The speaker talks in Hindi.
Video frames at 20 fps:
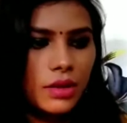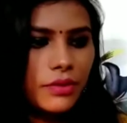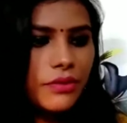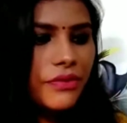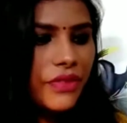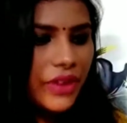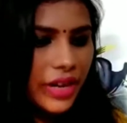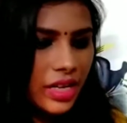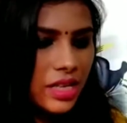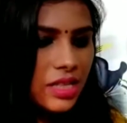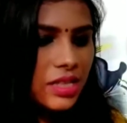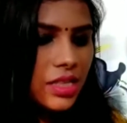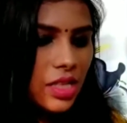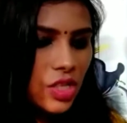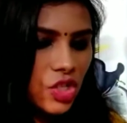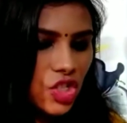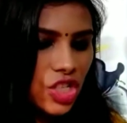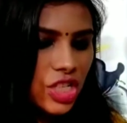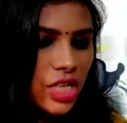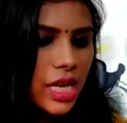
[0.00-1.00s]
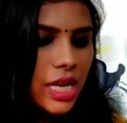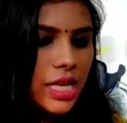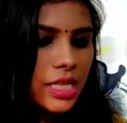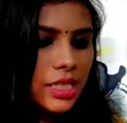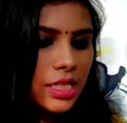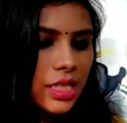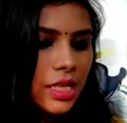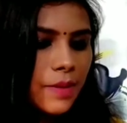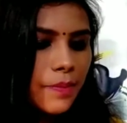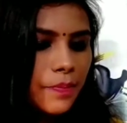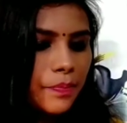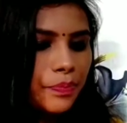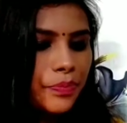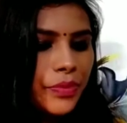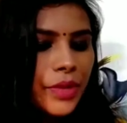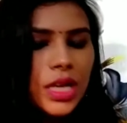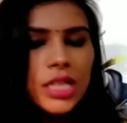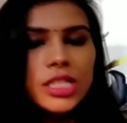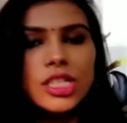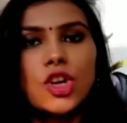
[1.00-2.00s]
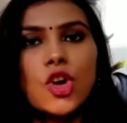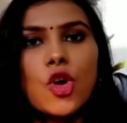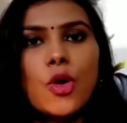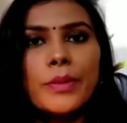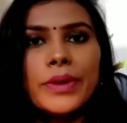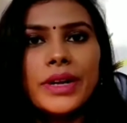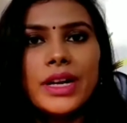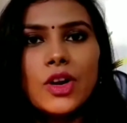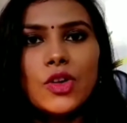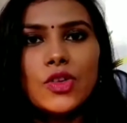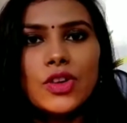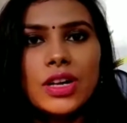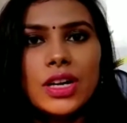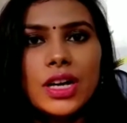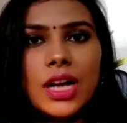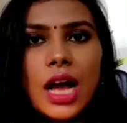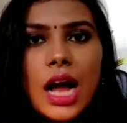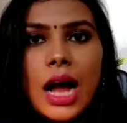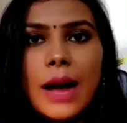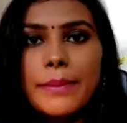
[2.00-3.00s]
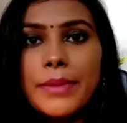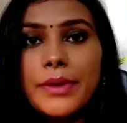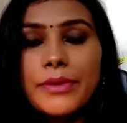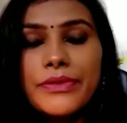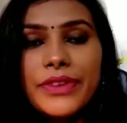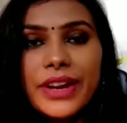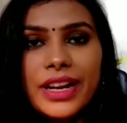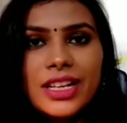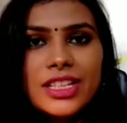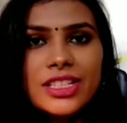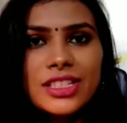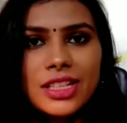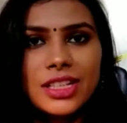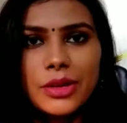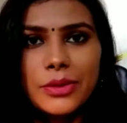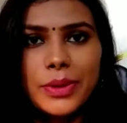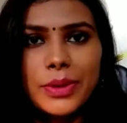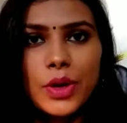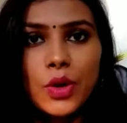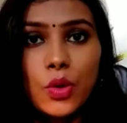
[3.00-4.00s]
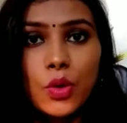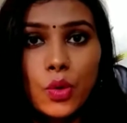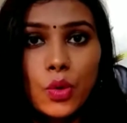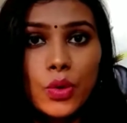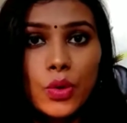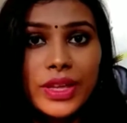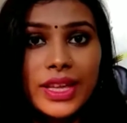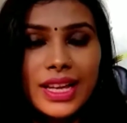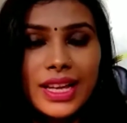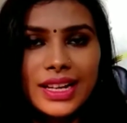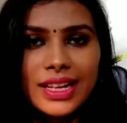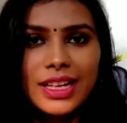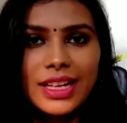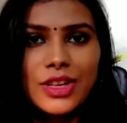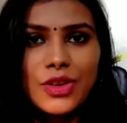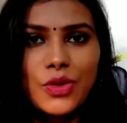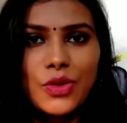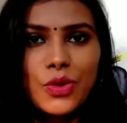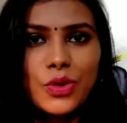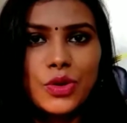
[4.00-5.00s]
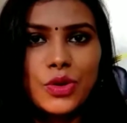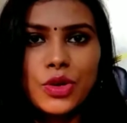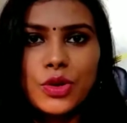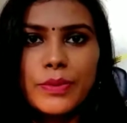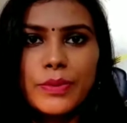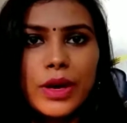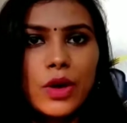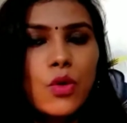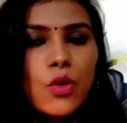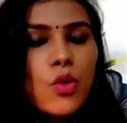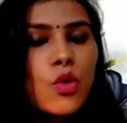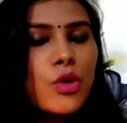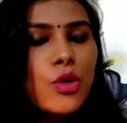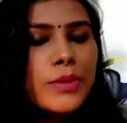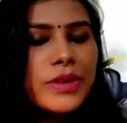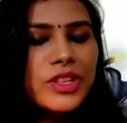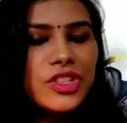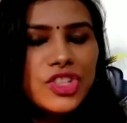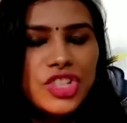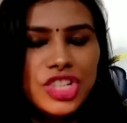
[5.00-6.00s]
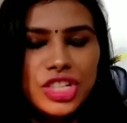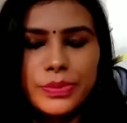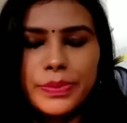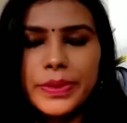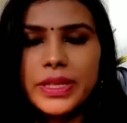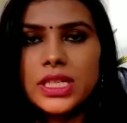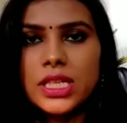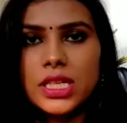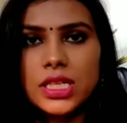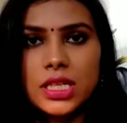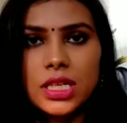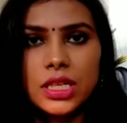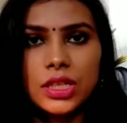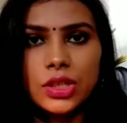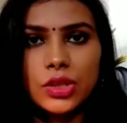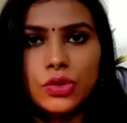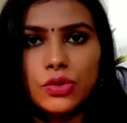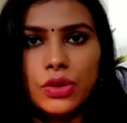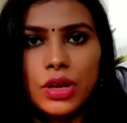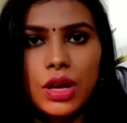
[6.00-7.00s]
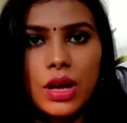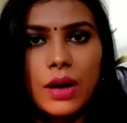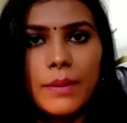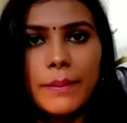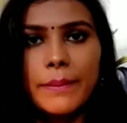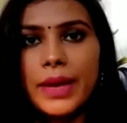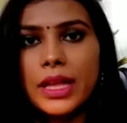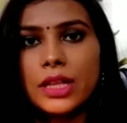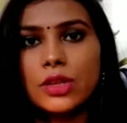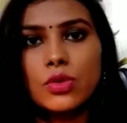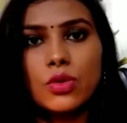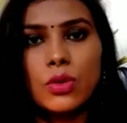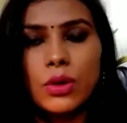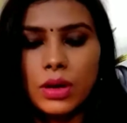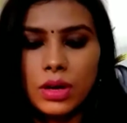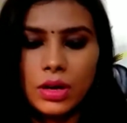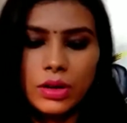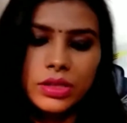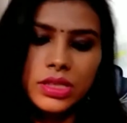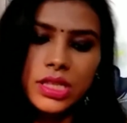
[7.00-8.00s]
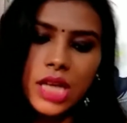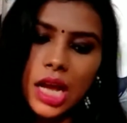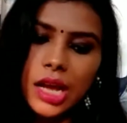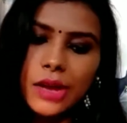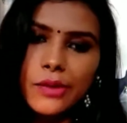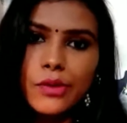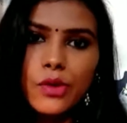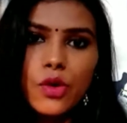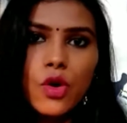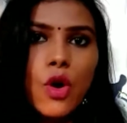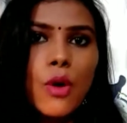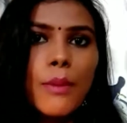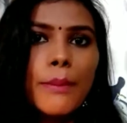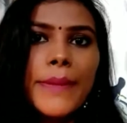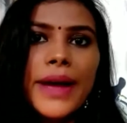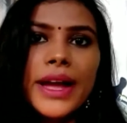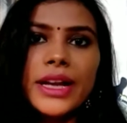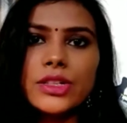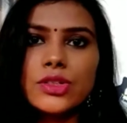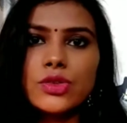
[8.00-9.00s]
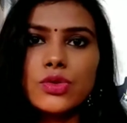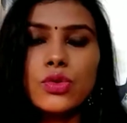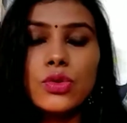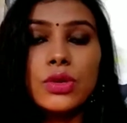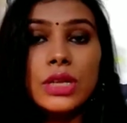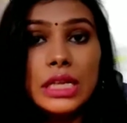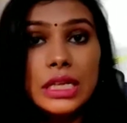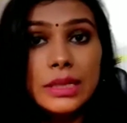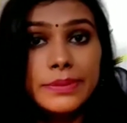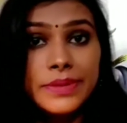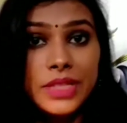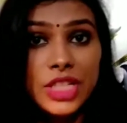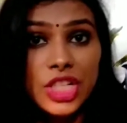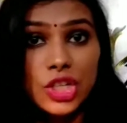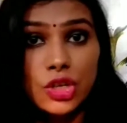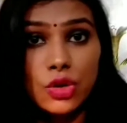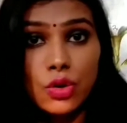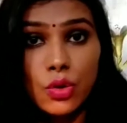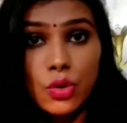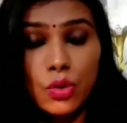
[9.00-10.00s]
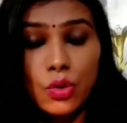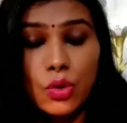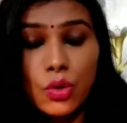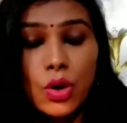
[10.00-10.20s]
फ्रेग्रेंस अच्छी है इसकी अच्छा कमेंट डाउन करना आप भी फ्रेग्रेंस लवर हो या नहीं हो क्योंकि मैं कोई भी चीज परचेज करती हूँ ना मैं तो चाहे वो कॉम्पैक्ट हो लिपस्टिक हो